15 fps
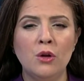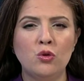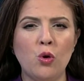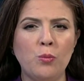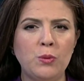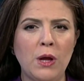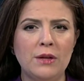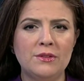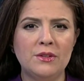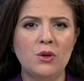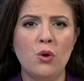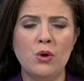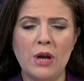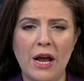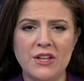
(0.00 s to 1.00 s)

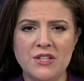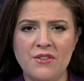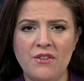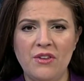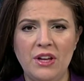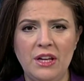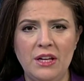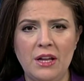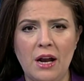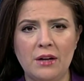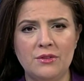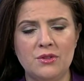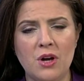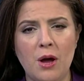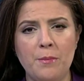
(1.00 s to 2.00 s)
Toplantıda öğrenci ve
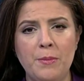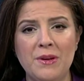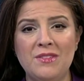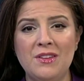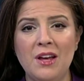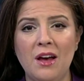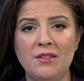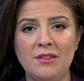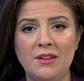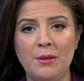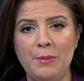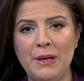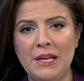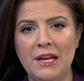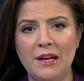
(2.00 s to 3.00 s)
veliler Trump'a
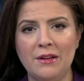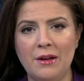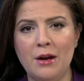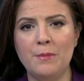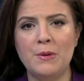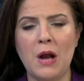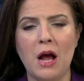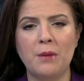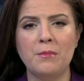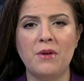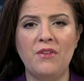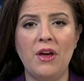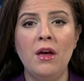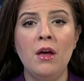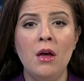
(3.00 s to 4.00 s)
siyaseti bir kenara
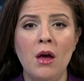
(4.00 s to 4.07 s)
bırakma ve